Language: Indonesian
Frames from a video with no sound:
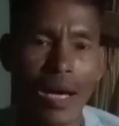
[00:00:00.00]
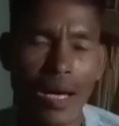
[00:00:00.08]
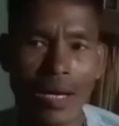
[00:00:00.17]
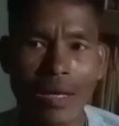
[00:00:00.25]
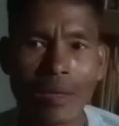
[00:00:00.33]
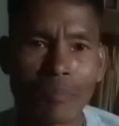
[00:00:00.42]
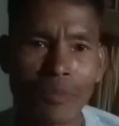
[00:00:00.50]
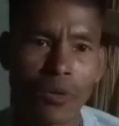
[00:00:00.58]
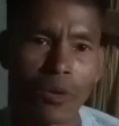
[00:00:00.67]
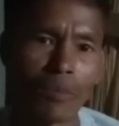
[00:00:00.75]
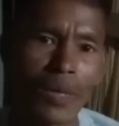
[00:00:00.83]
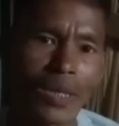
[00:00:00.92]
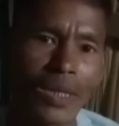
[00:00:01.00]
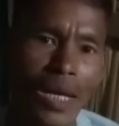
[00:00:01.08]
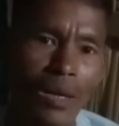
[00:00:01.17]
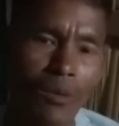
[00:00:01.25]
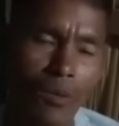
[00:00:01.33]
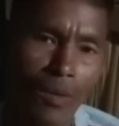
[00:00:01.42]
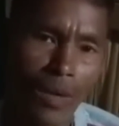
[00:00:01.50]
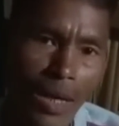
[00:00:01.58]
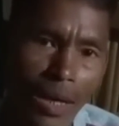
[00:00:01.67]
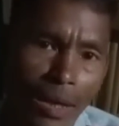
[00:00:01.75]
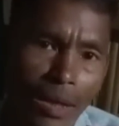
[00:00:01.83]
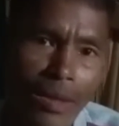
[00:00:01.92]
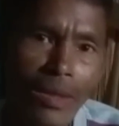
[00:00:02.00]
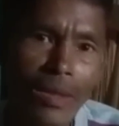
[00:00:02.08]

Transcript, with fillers: daal mongolbar sal unga